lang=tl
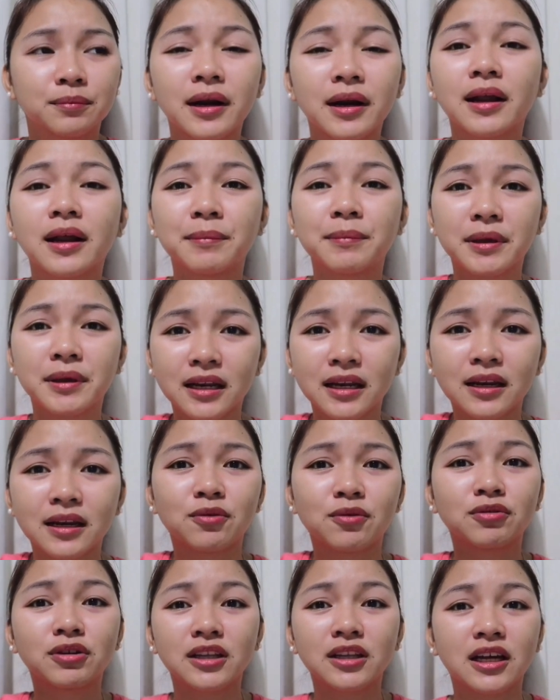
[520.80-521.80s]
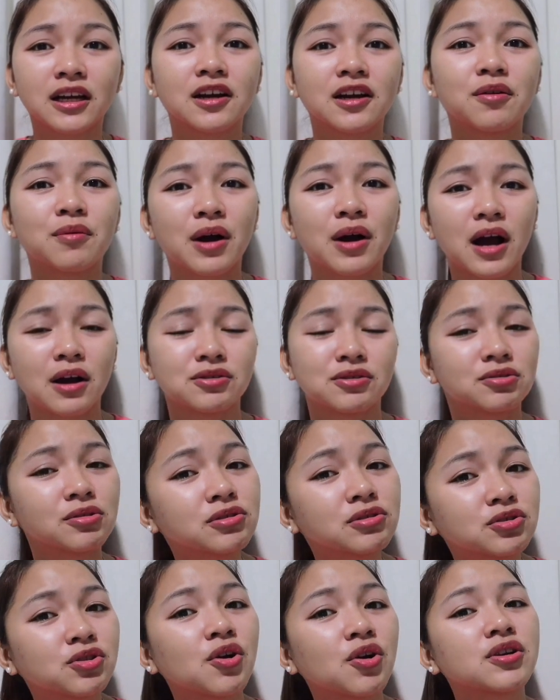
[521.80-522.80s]
Marami rin akong ginagawa,
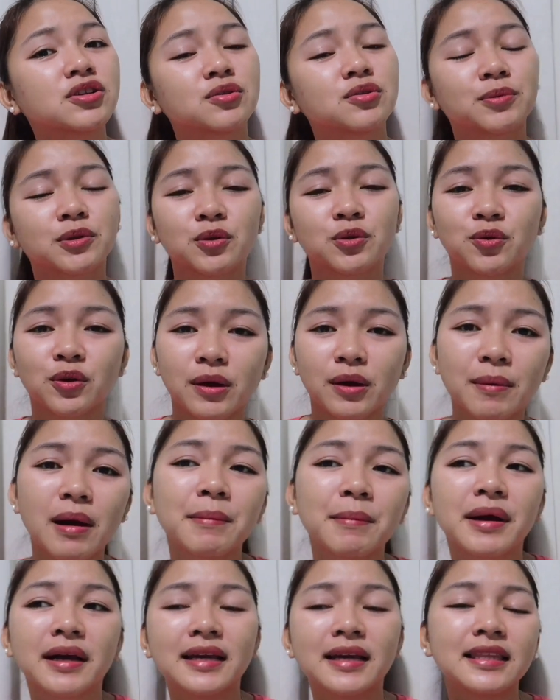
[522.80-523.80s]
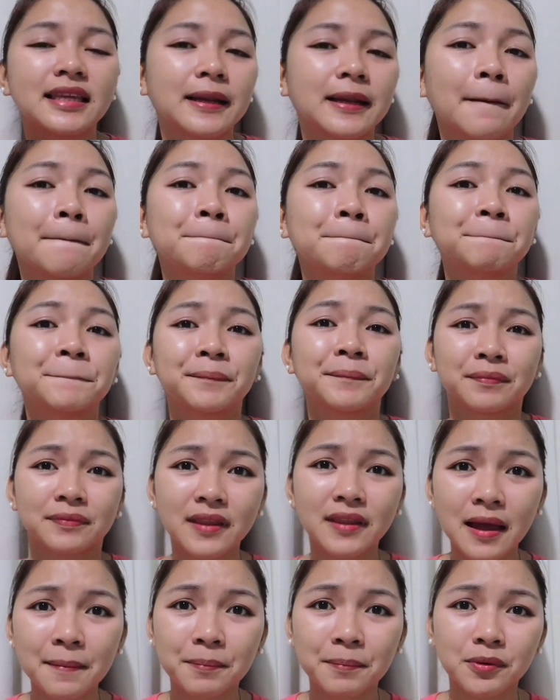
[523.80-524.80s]
household chores, tumutunong kay mama, ganyan.
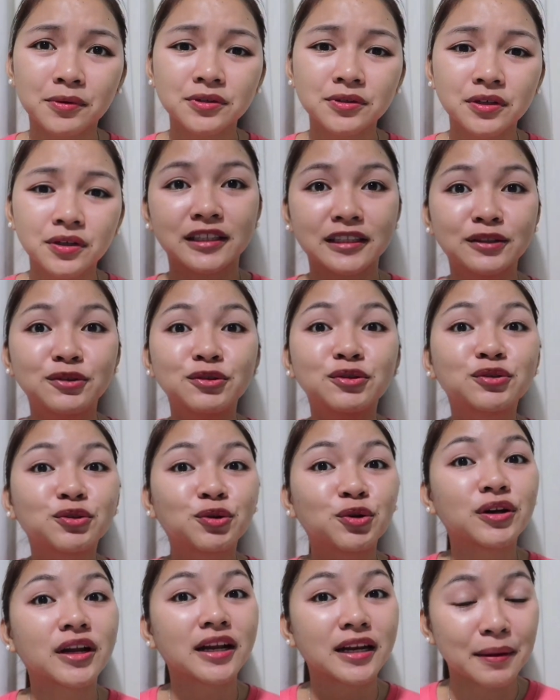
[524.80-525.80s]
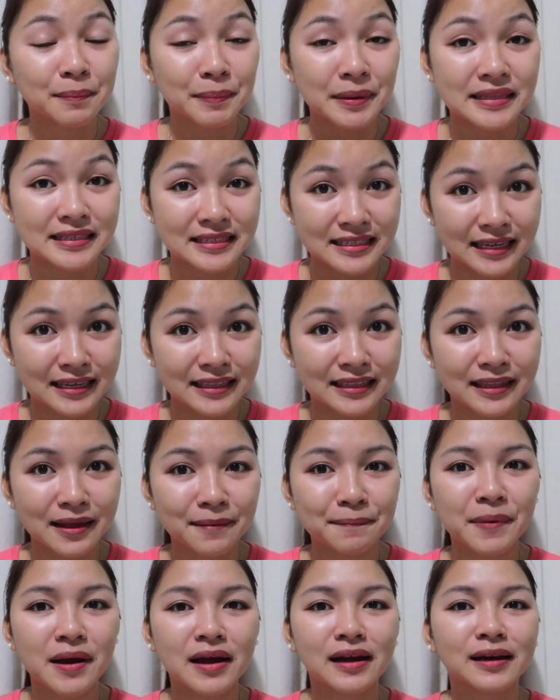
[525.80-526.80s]
Tapos, dun ko na napansin
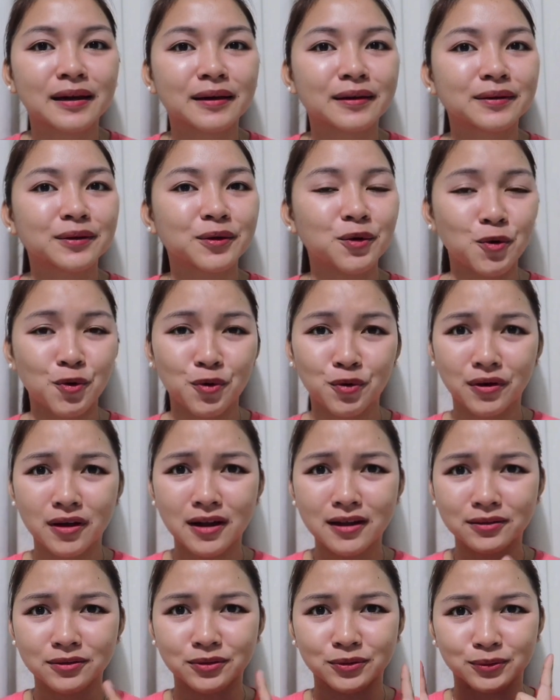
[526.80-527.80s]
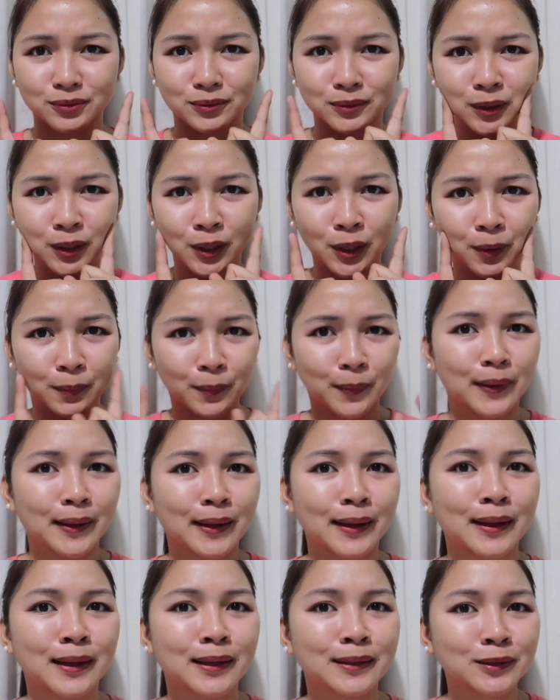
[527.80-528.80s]
na parang, oo nga no,
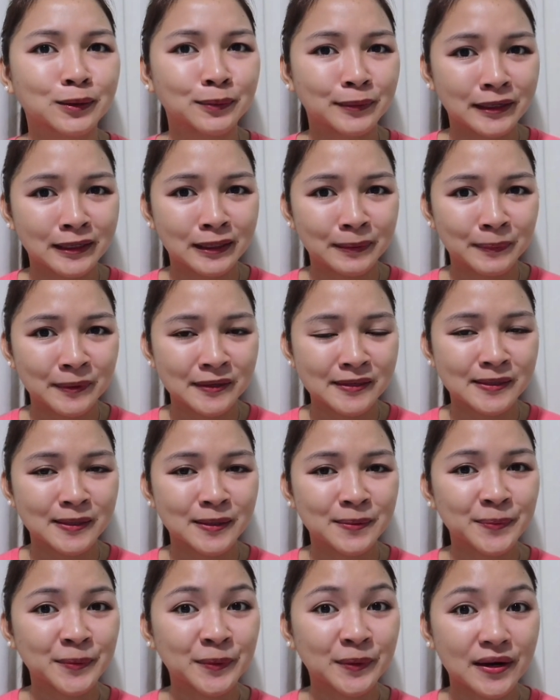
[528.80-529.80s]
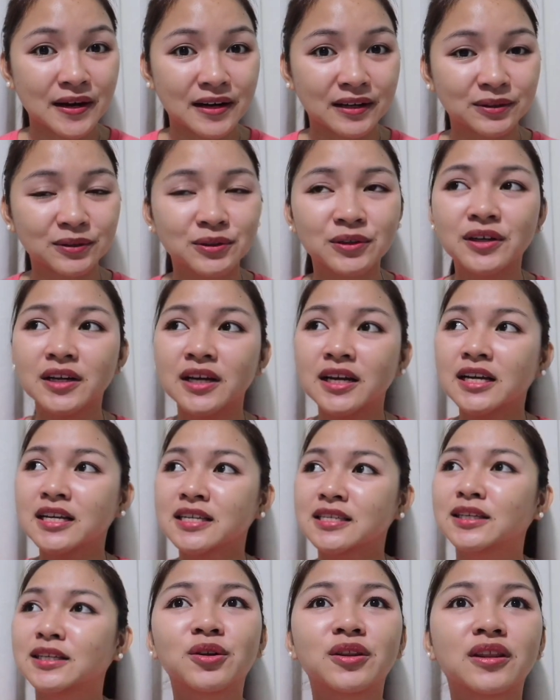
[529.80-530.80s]
parang numinipis na yung mukha ko.
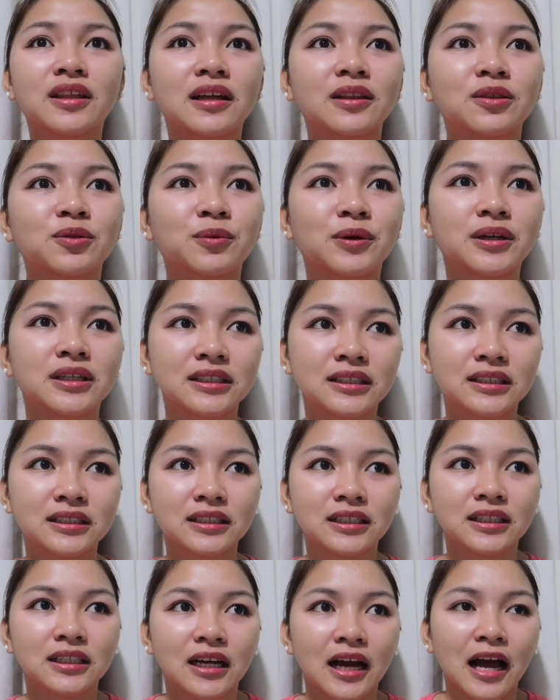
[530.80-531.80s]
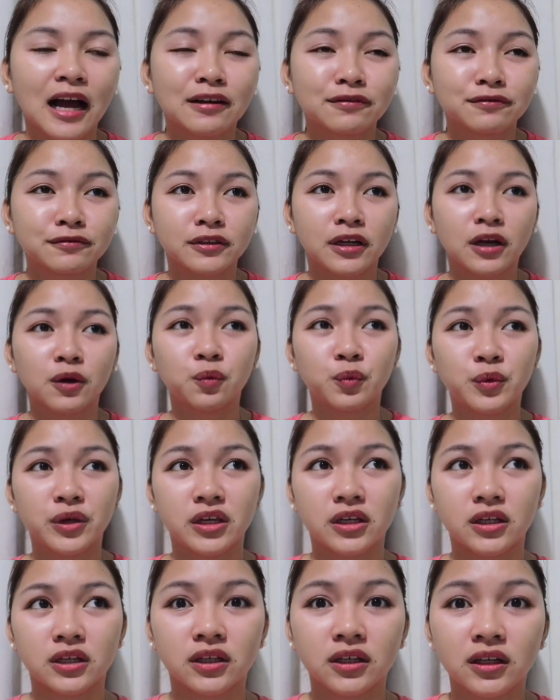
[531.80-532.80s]
Pero that was after a
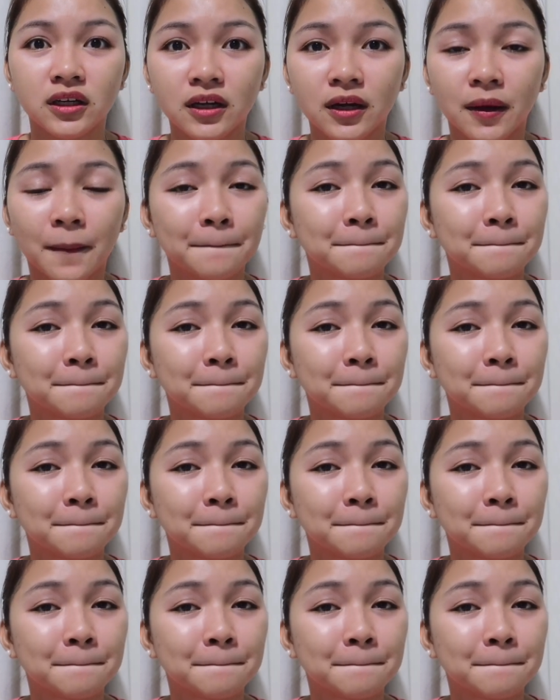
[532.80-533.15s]
week.